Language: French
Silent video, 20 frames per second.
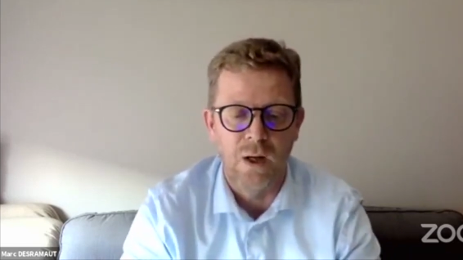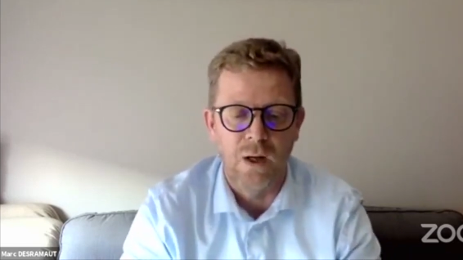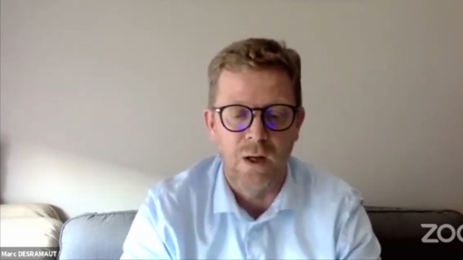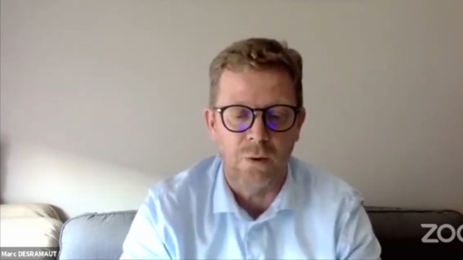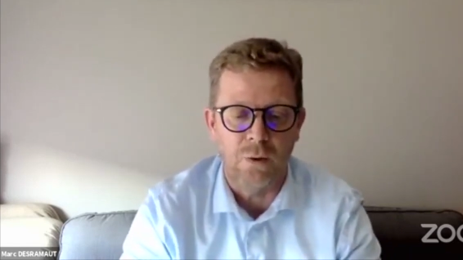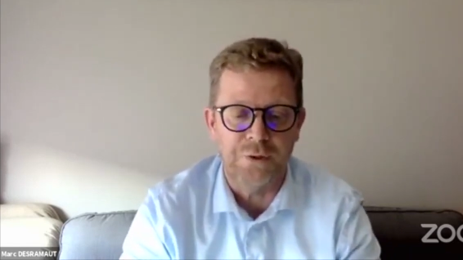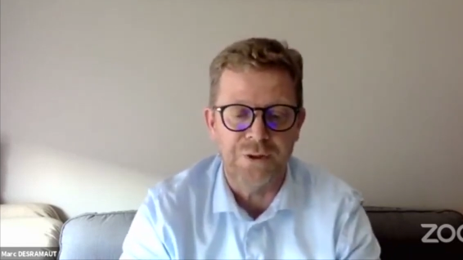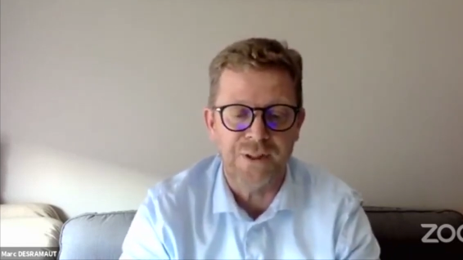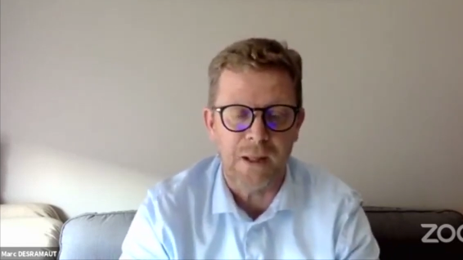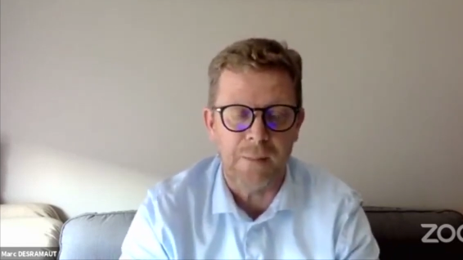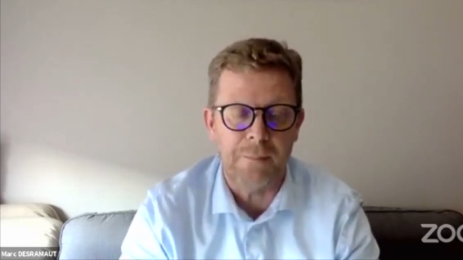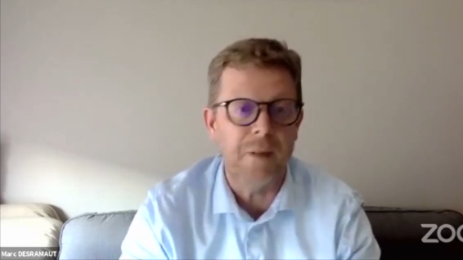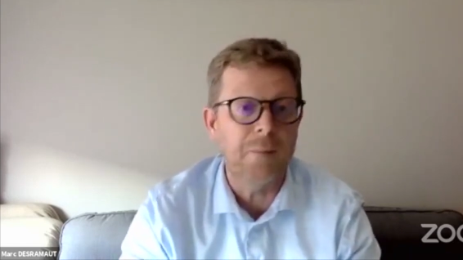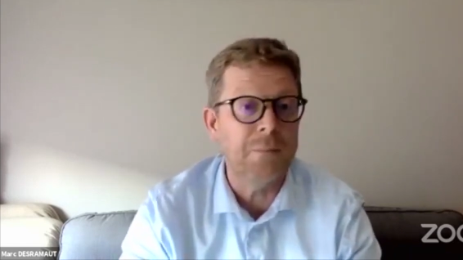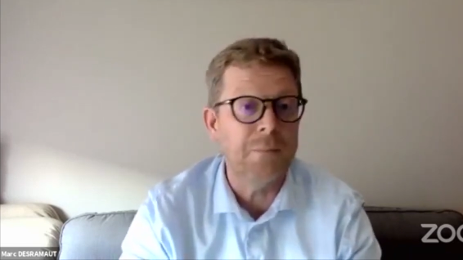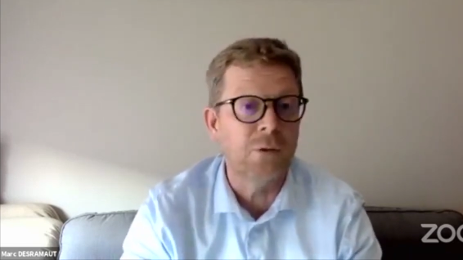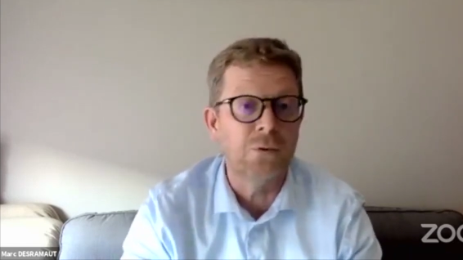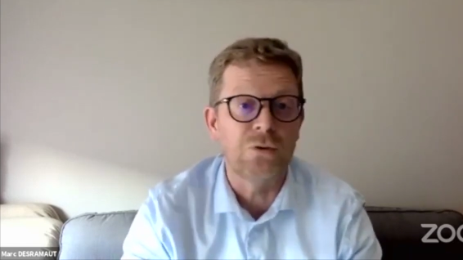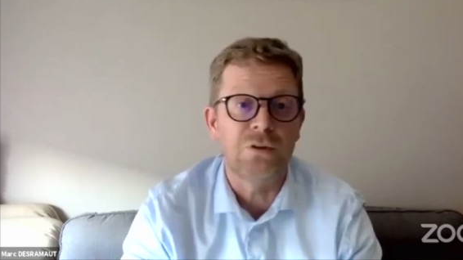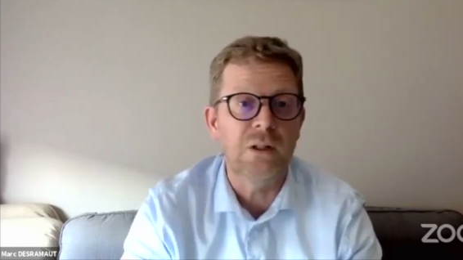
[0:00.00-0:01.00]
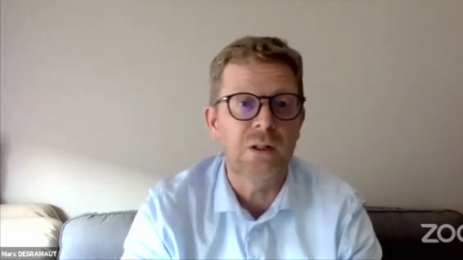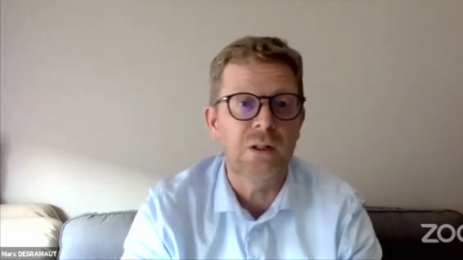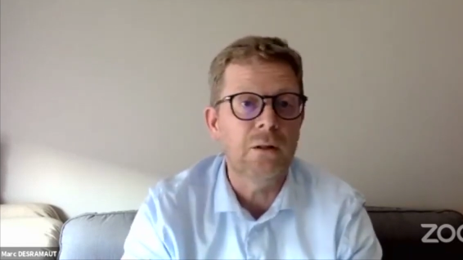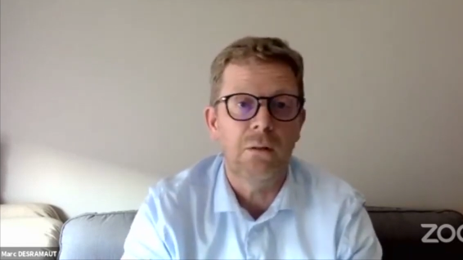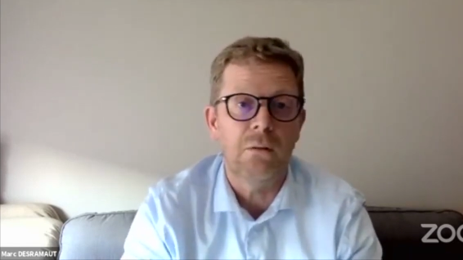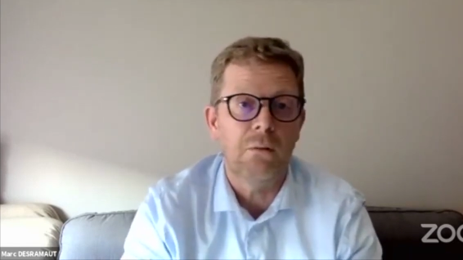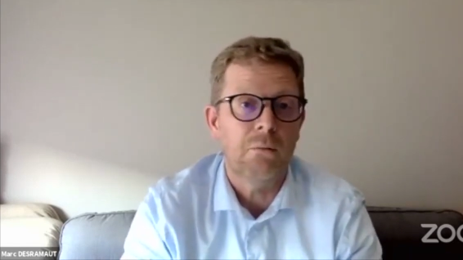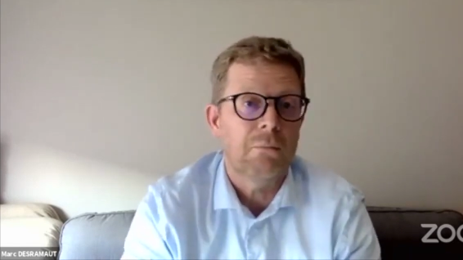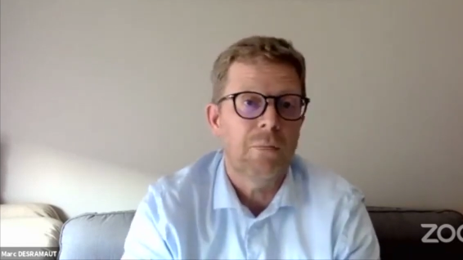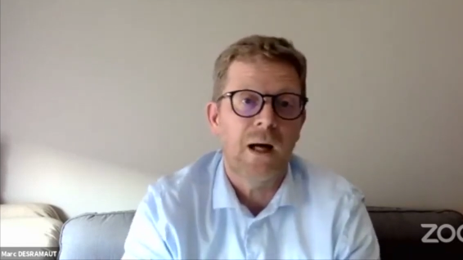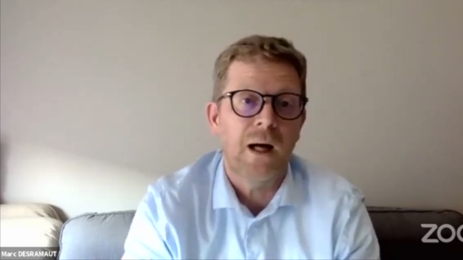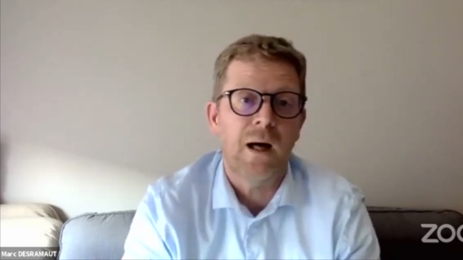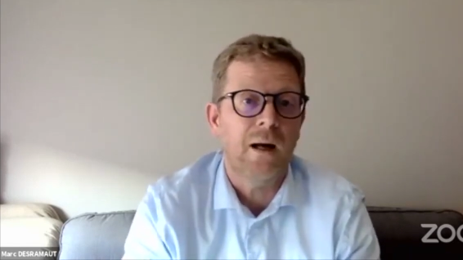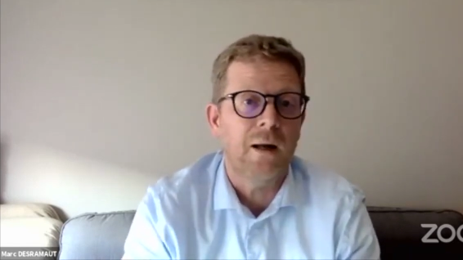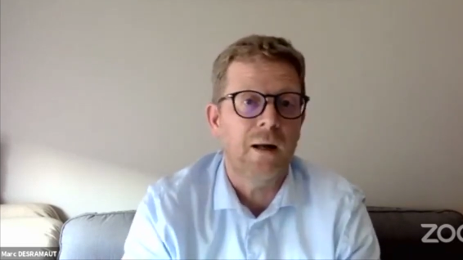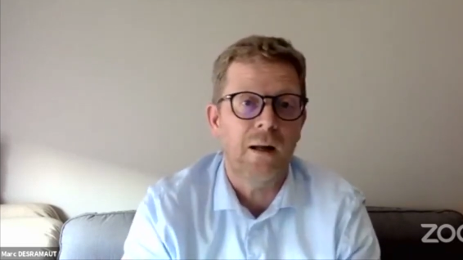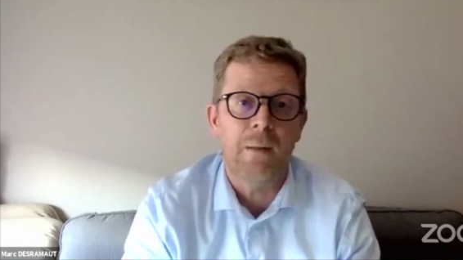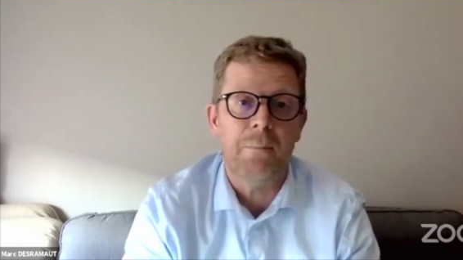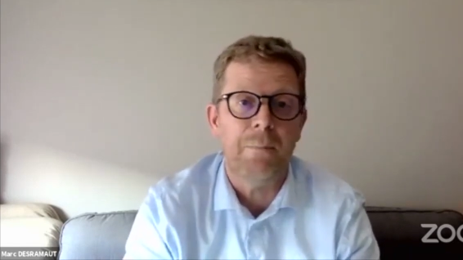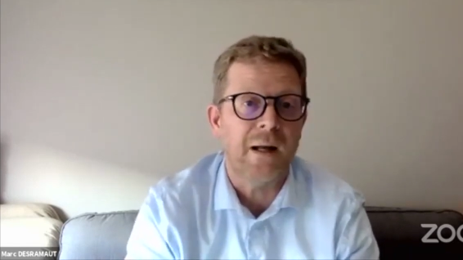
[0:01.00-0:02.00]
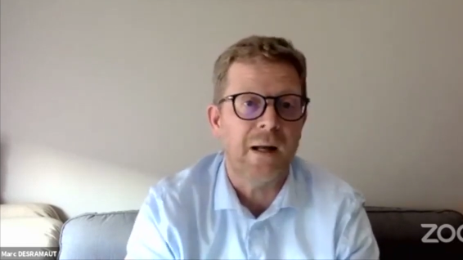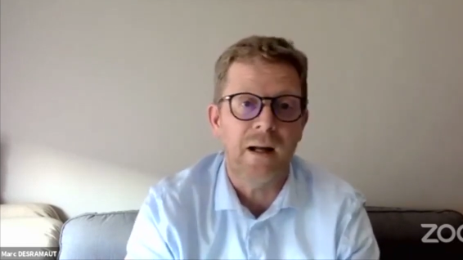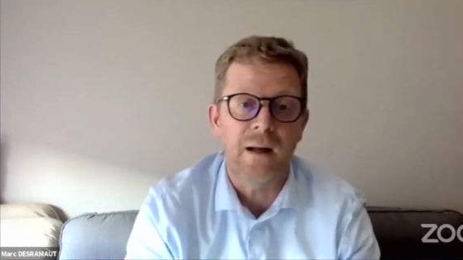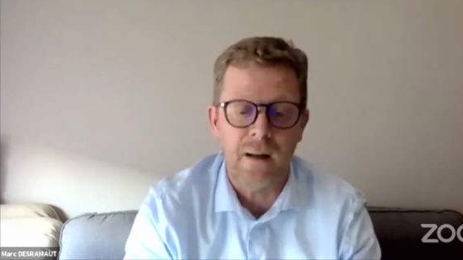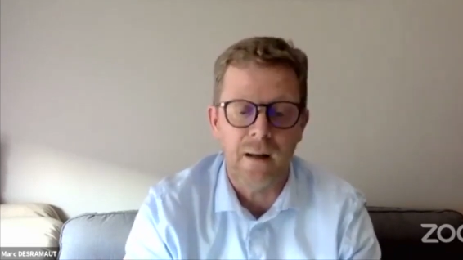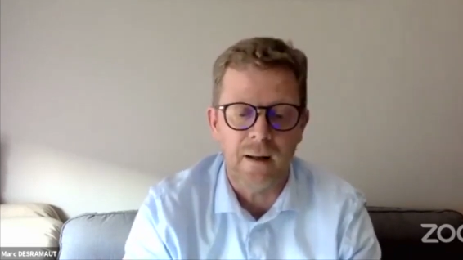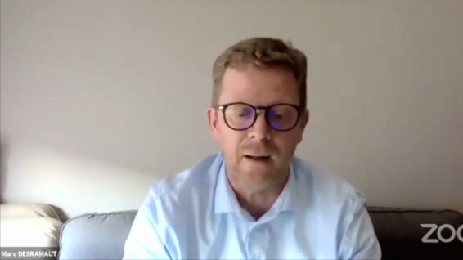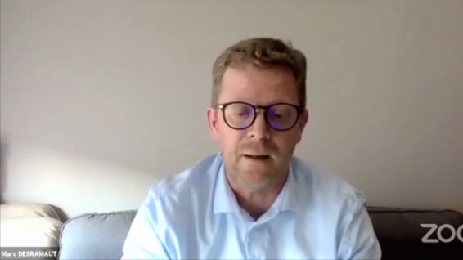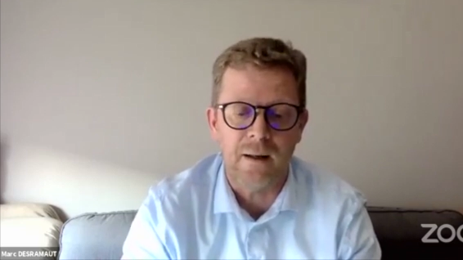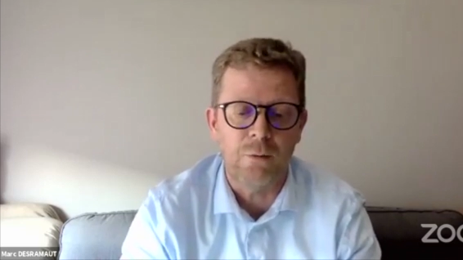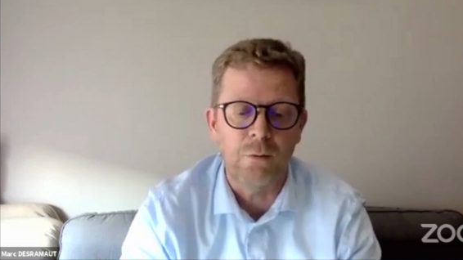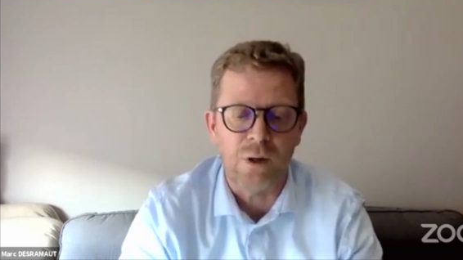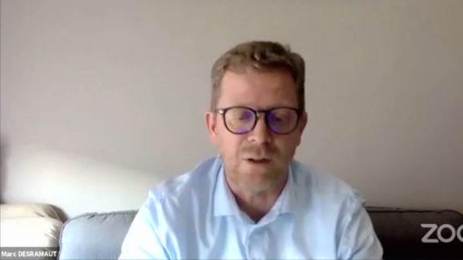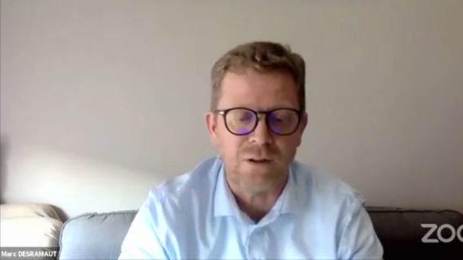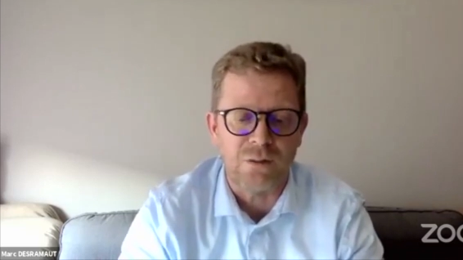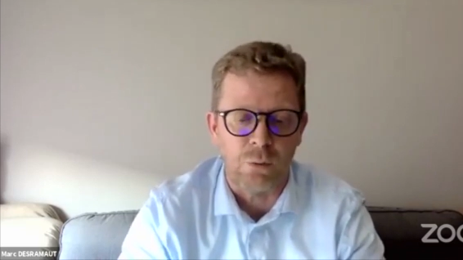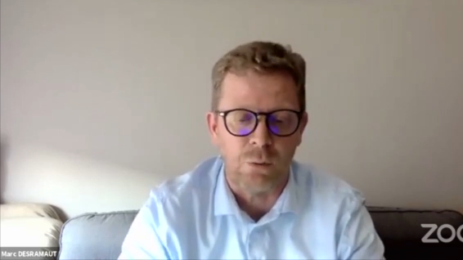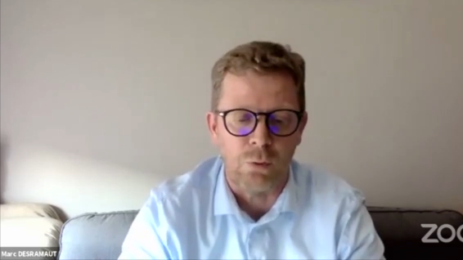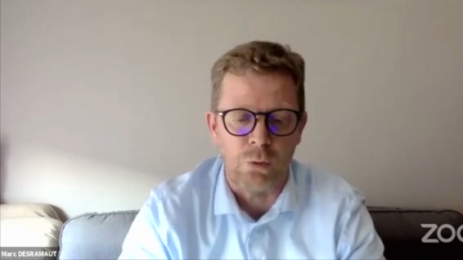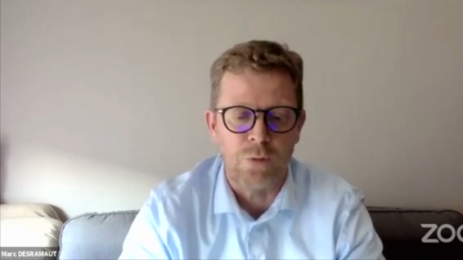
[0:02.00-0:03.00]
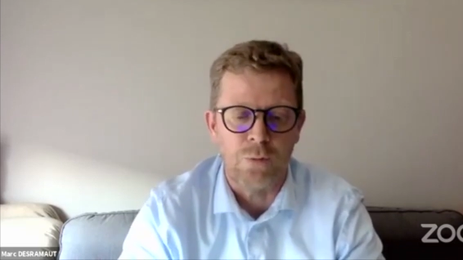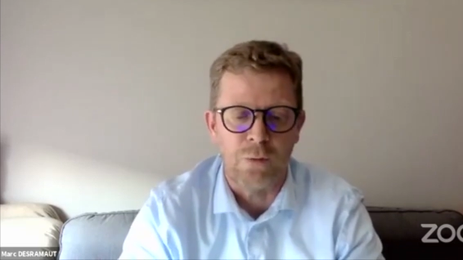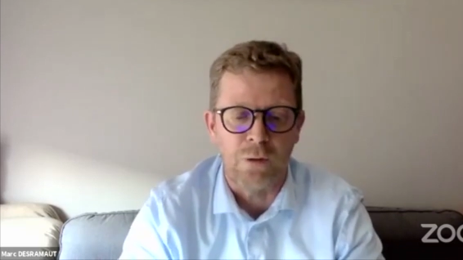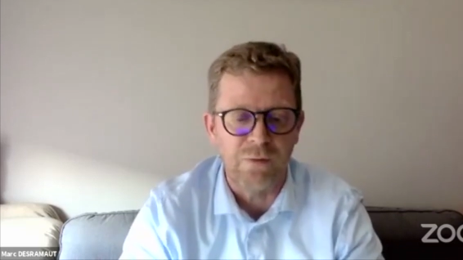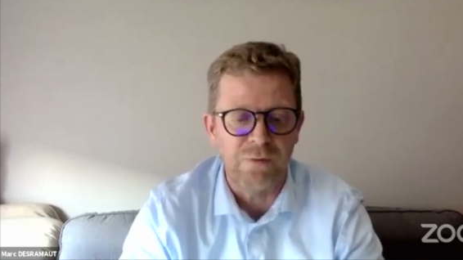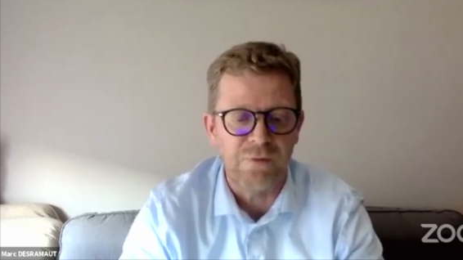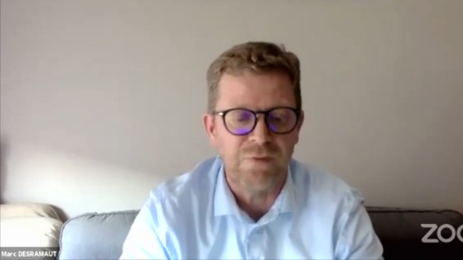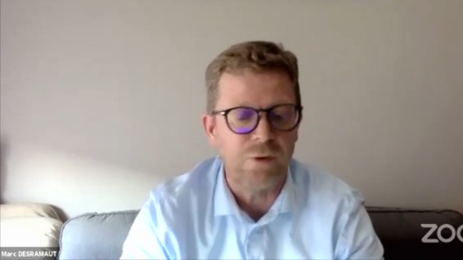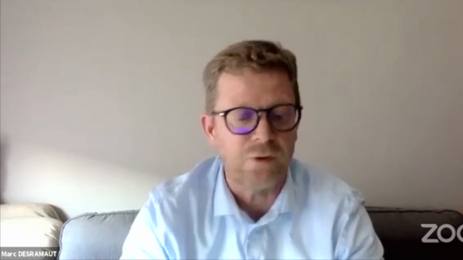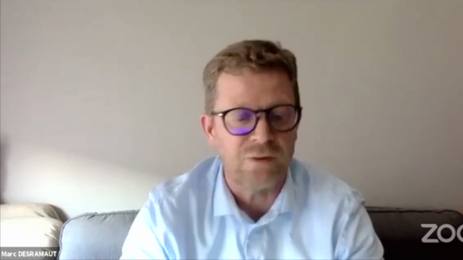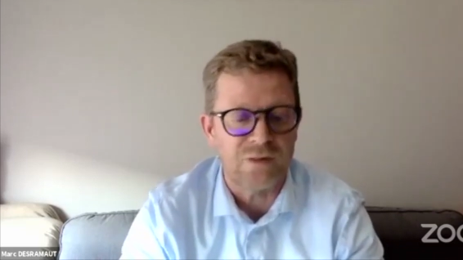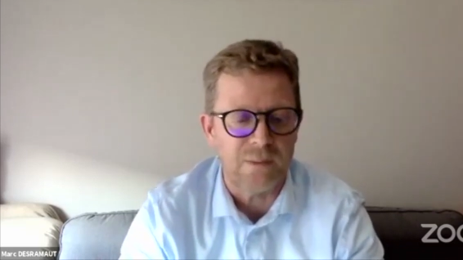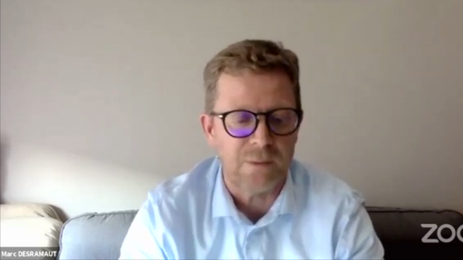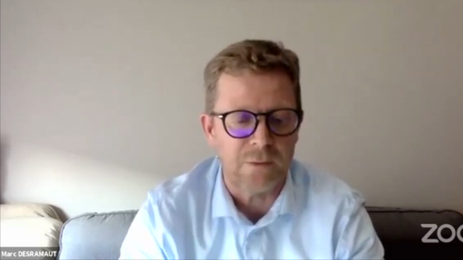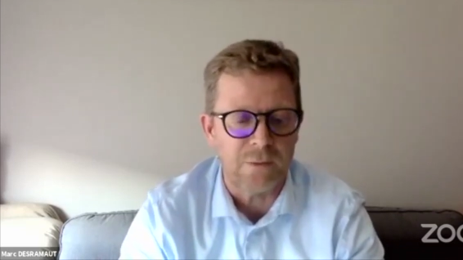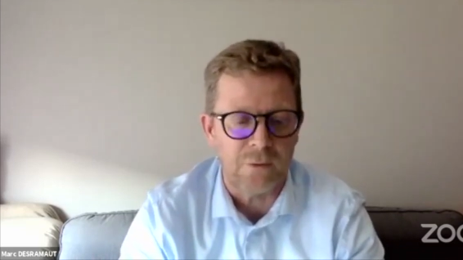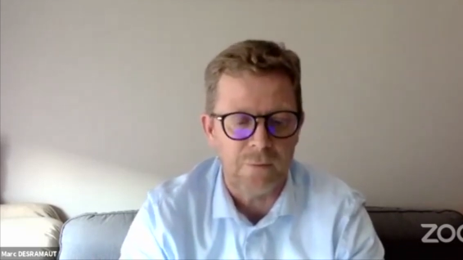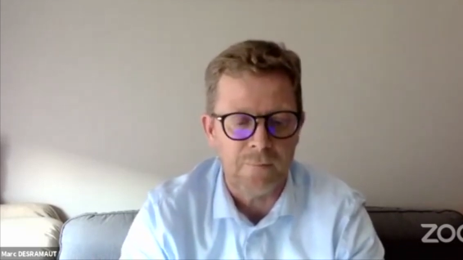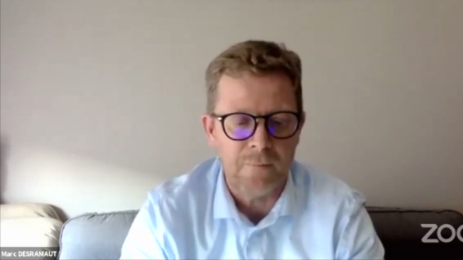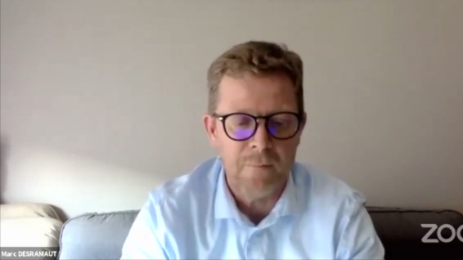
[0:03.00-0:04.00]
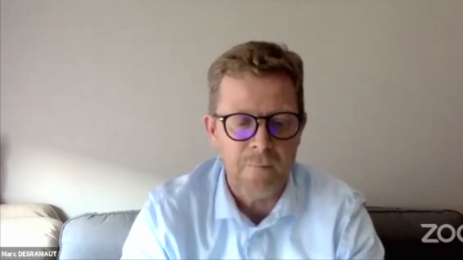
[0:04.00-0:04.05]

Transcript: handicapée, mais aussi bah, l'APL, hein, la location logement, forcément.